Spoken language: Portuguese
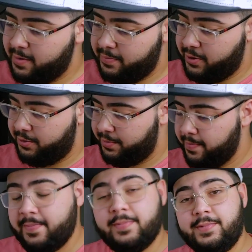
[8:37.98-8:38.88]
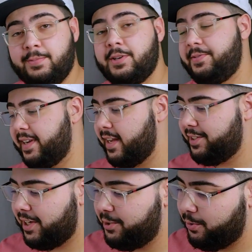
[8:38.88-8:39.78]
Pronto, você pode ver que ele
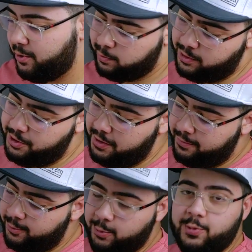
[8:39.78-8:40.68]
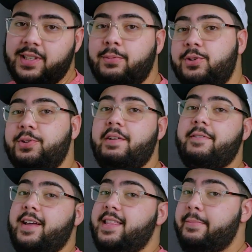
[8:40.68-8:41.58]
já achou um dispositivo, o símbolo de
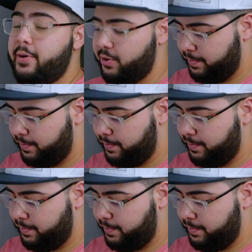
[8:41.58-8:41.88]
Wi-Fi até parou de